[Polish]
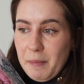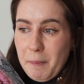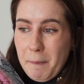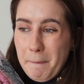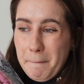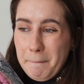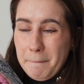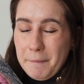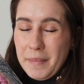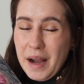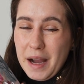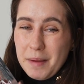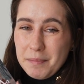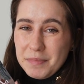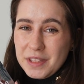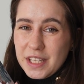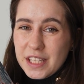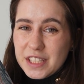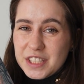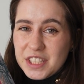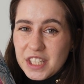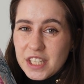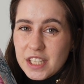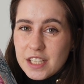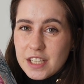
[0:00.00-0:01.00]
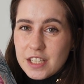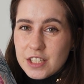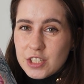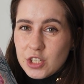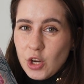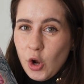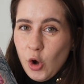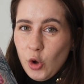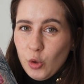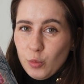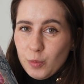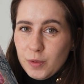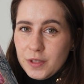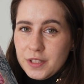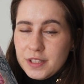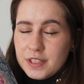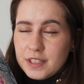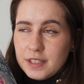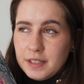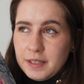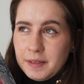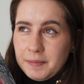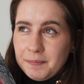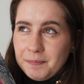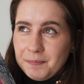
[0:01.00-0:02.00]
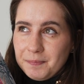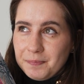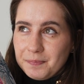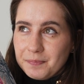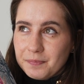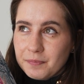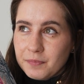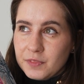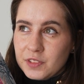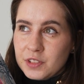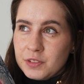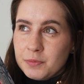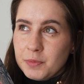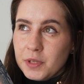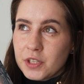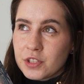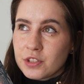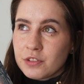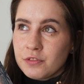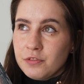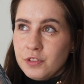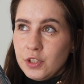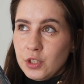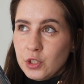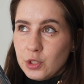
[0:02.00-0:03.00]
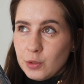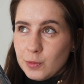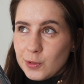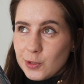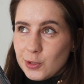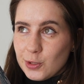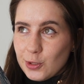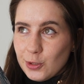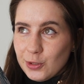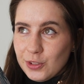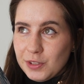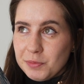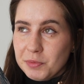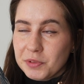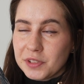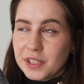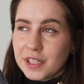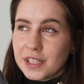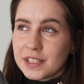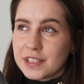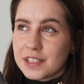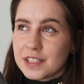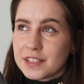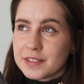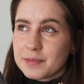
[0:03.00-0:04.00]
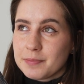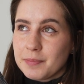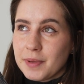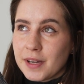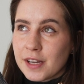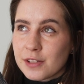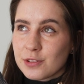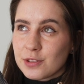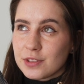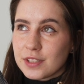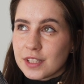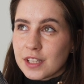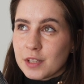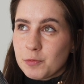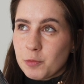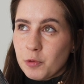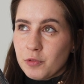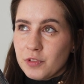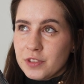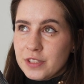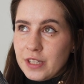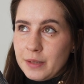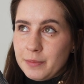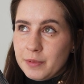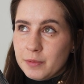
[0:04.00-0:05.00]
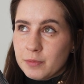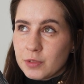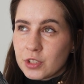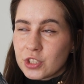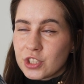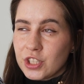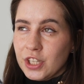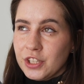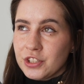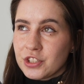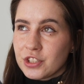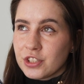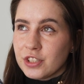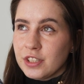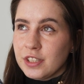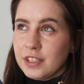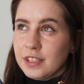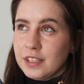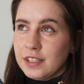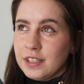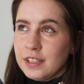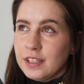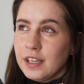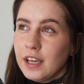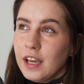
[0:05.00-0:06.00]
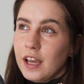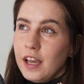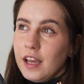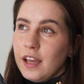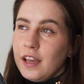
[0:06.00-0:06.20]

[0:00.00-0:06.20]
Mam nadzieję, że on będzie zmierzy w inną stronę, bo na razie jest bardzo taki powiedziałabym grzeczny i